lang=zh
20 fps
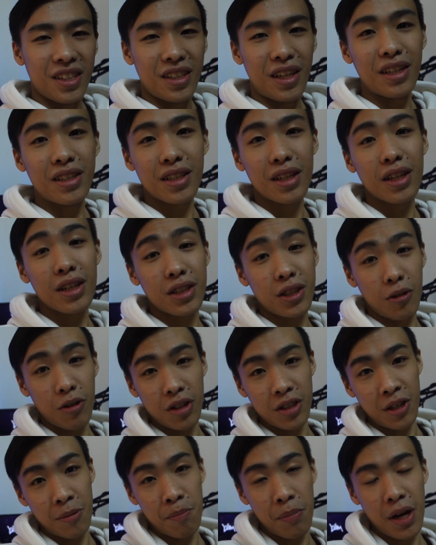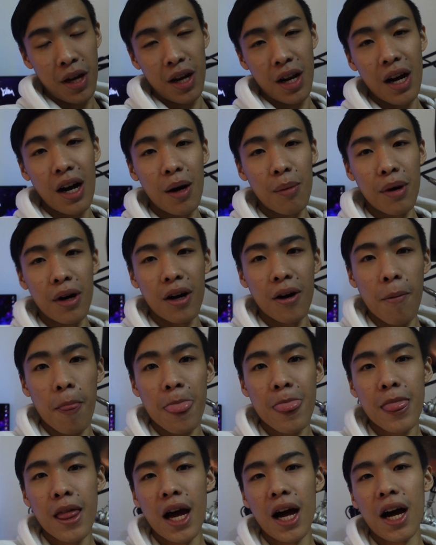人生的小里程碑了，好不好？
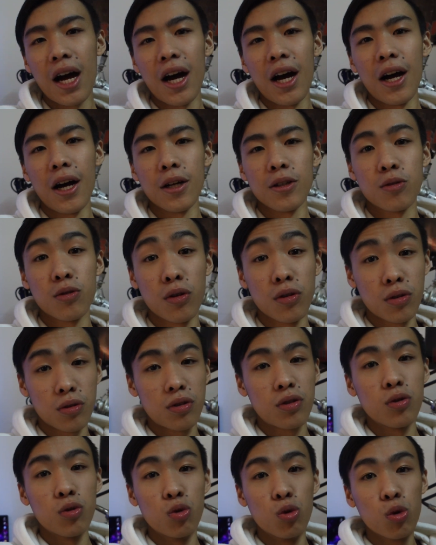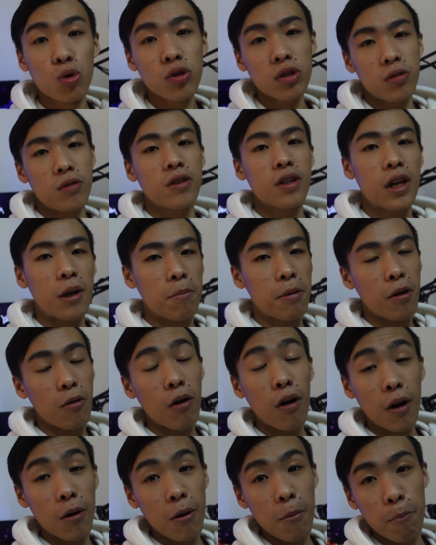那最后就是，如果喜欢这个影片的
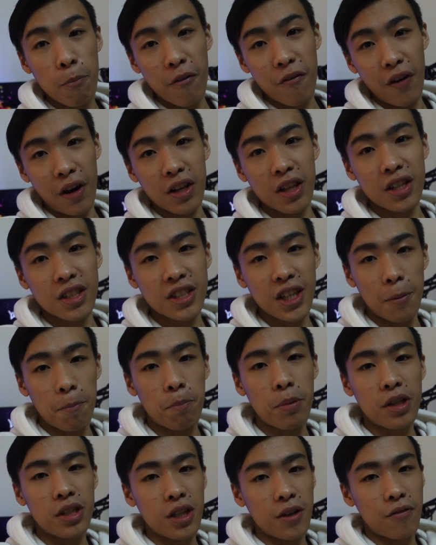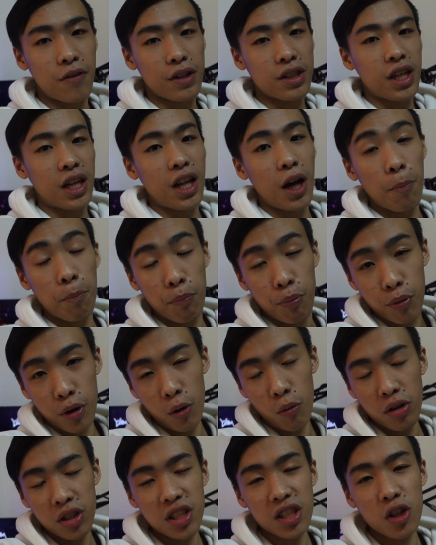话呢，不妨点个赞，并且分享到，不
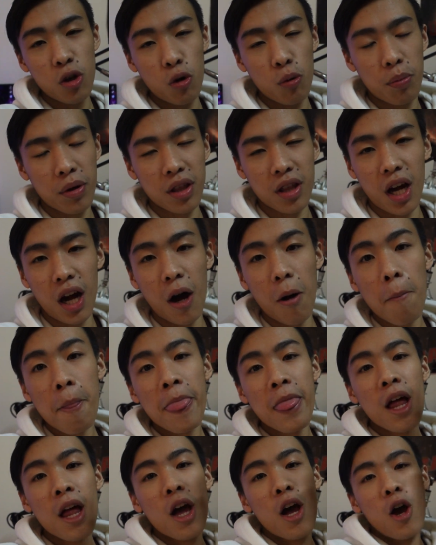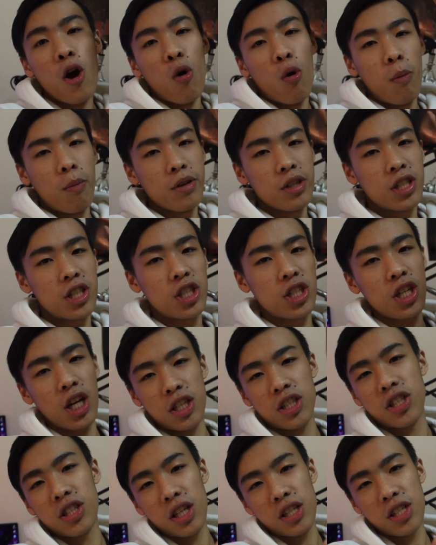要忘记内容频道。我们下
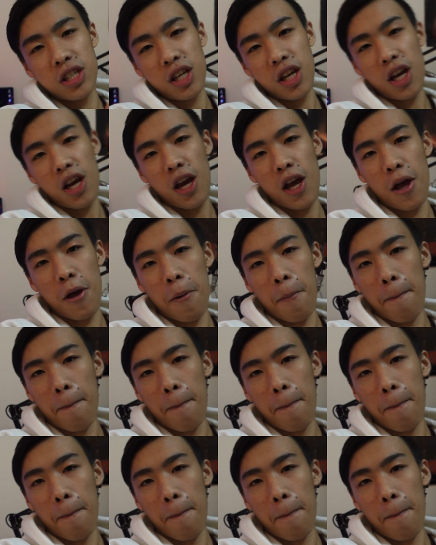次再见，